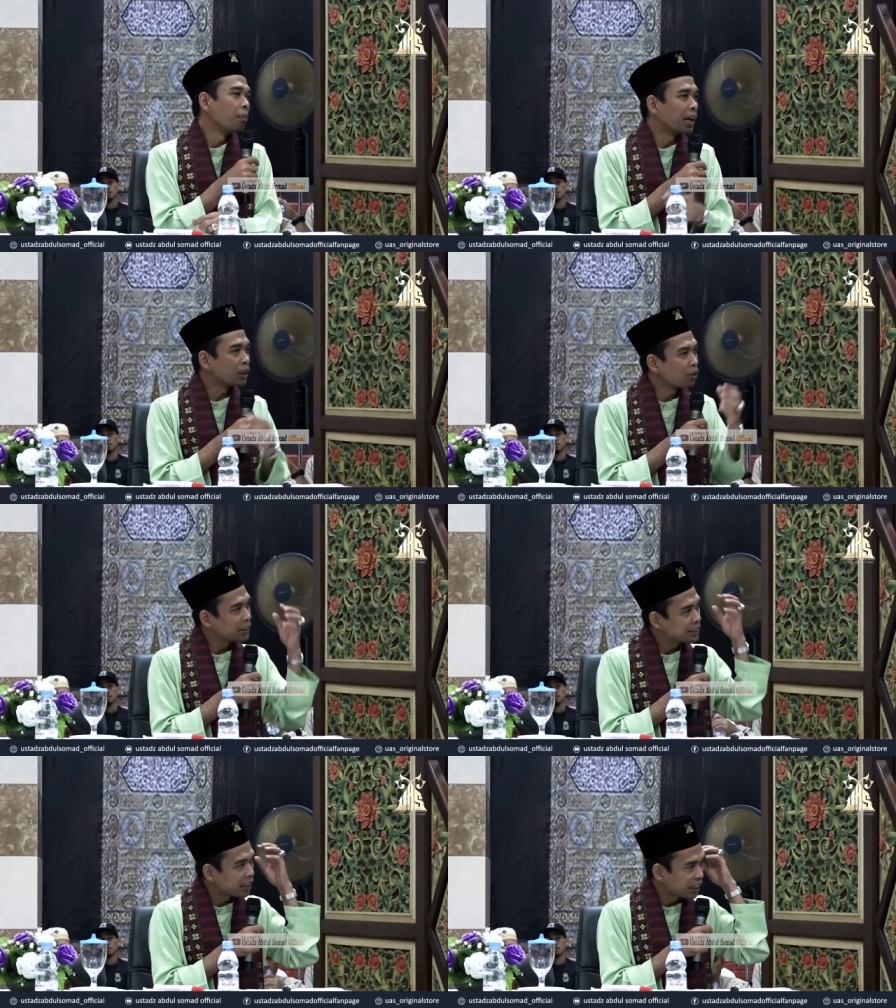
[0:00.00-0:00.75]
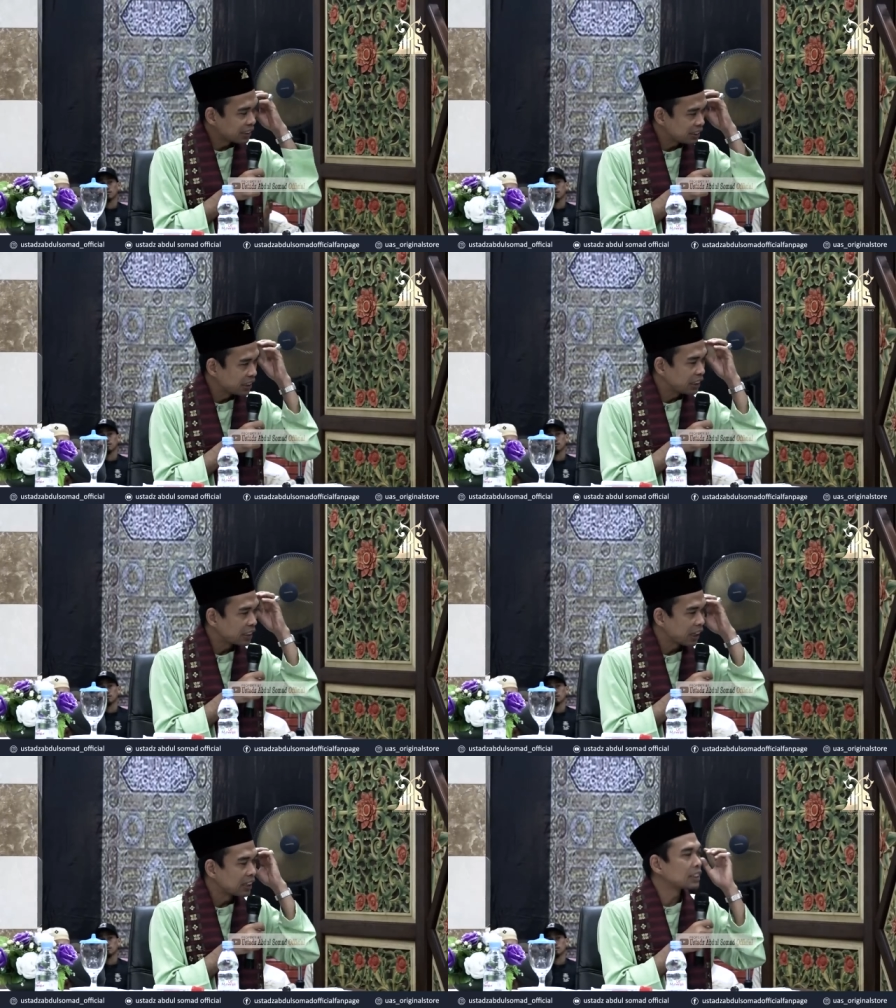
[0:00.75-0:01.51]
Begitulah cerdasnya
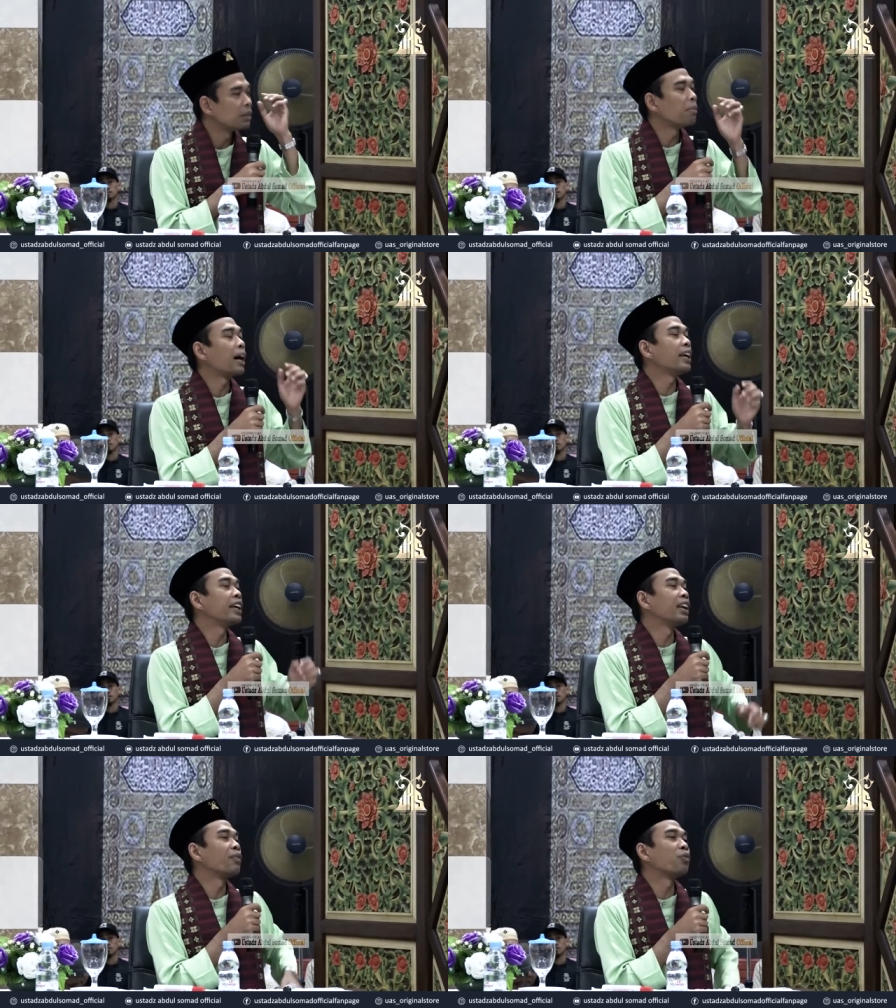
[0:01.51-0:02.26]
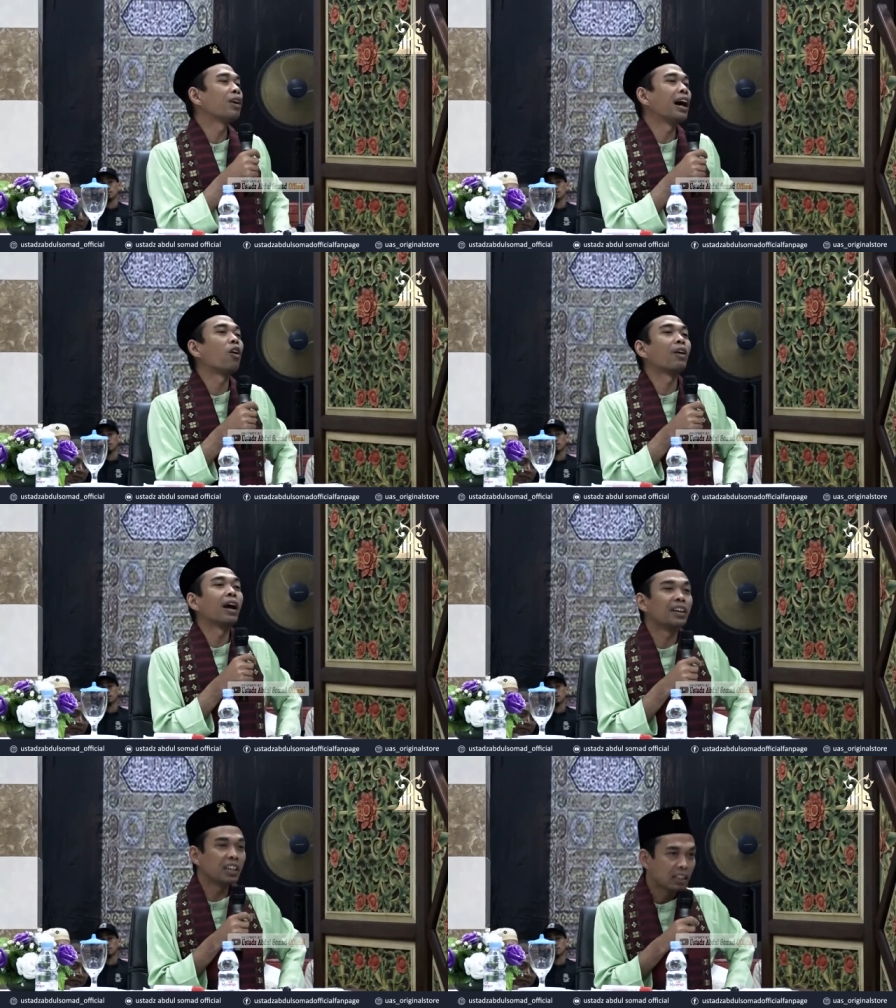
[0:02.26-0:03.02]
kita. Sebaliknya pula
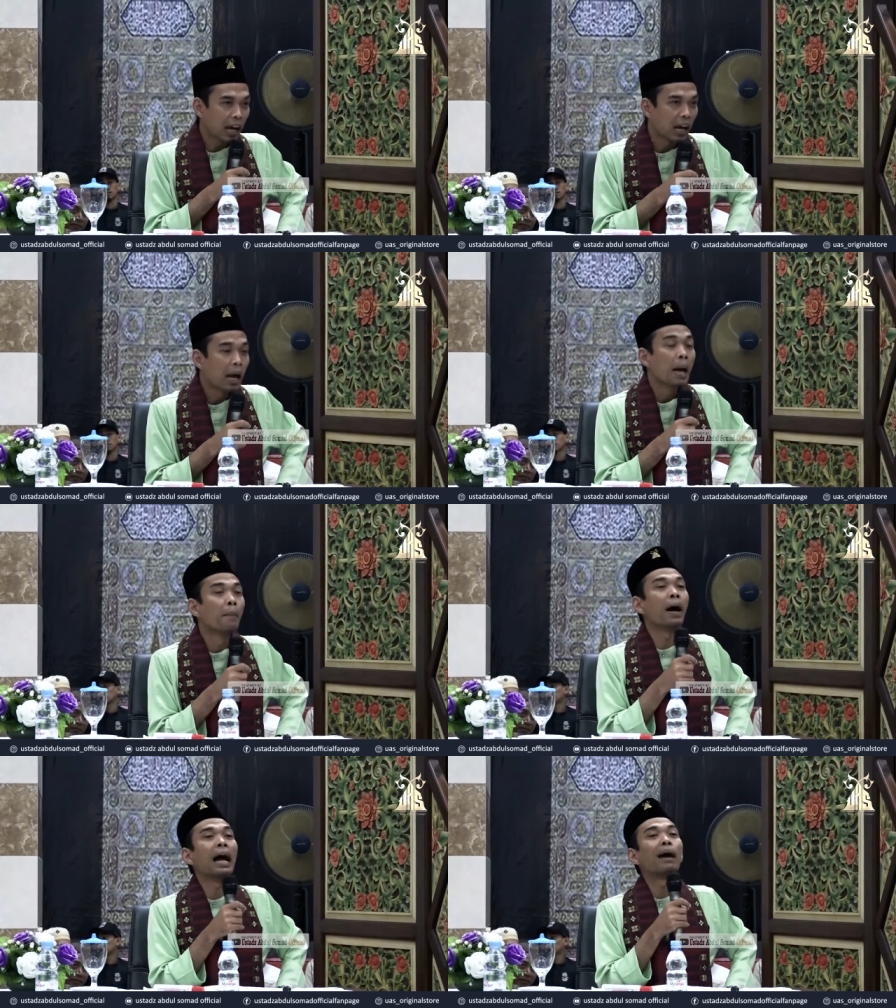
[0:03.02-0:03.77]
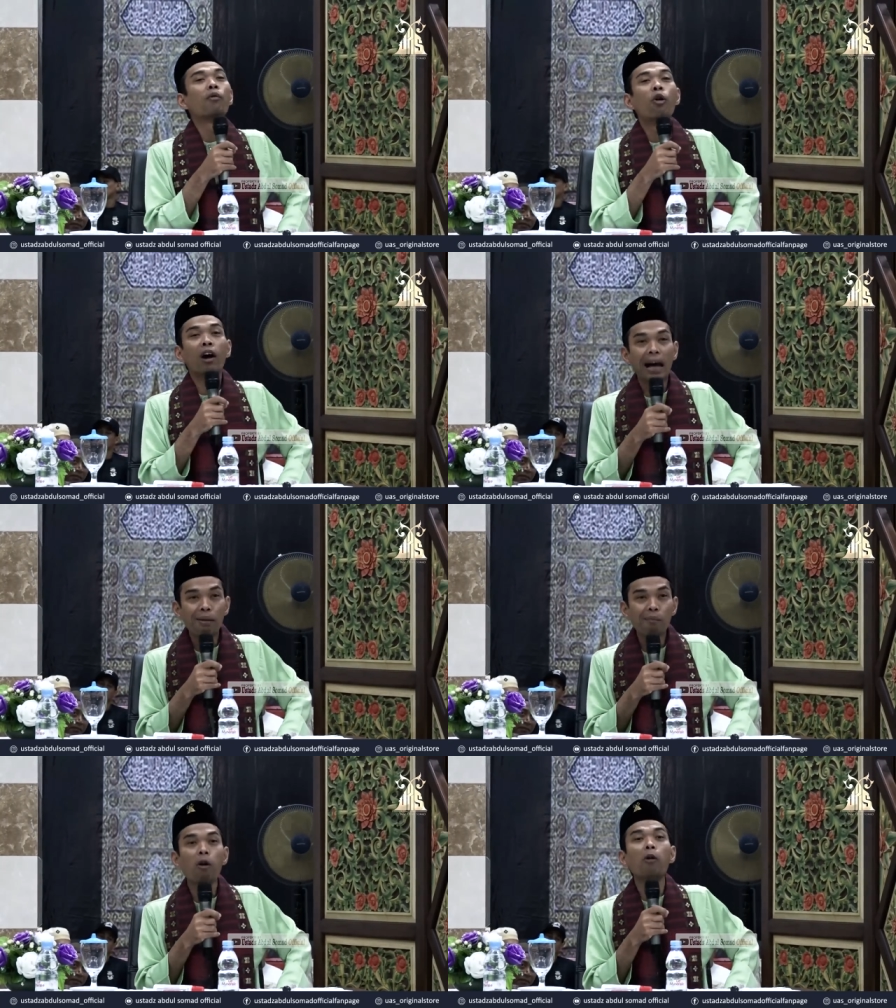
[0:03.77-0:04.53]
orang kita
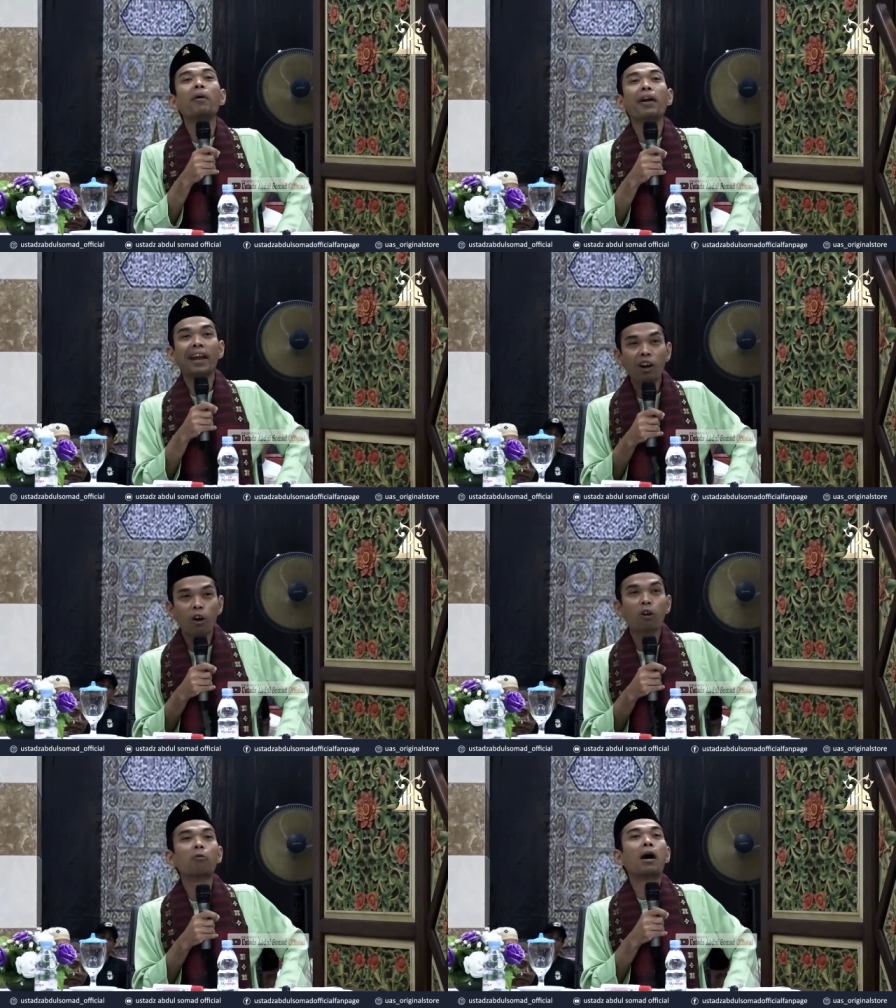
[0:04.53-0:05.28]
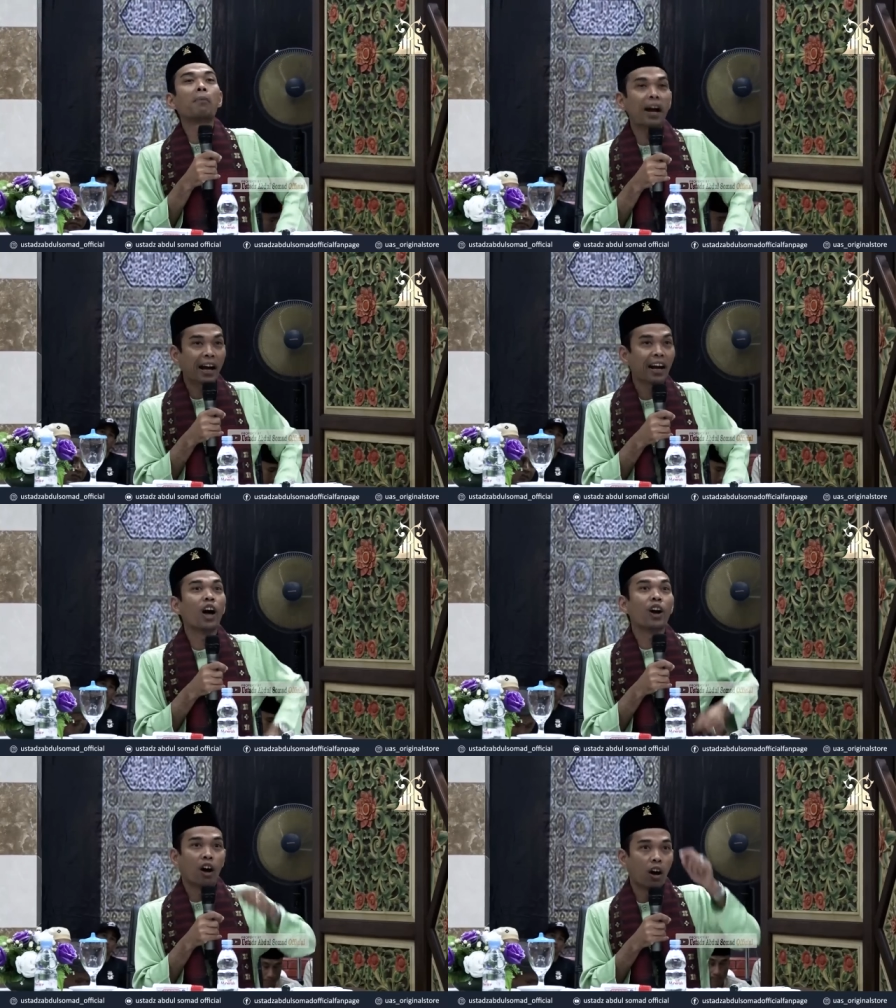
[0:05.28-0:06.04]
mengamuk-ngamuk menengok rumah makan
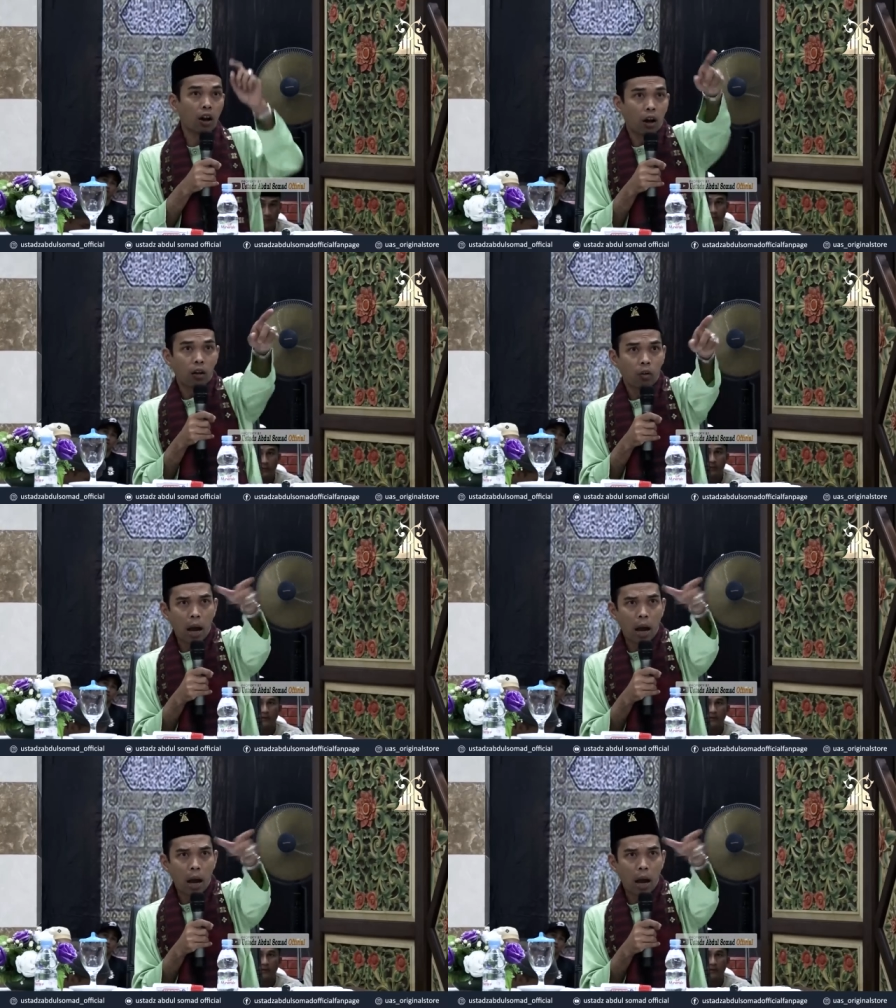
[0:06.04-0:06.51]
ada halal.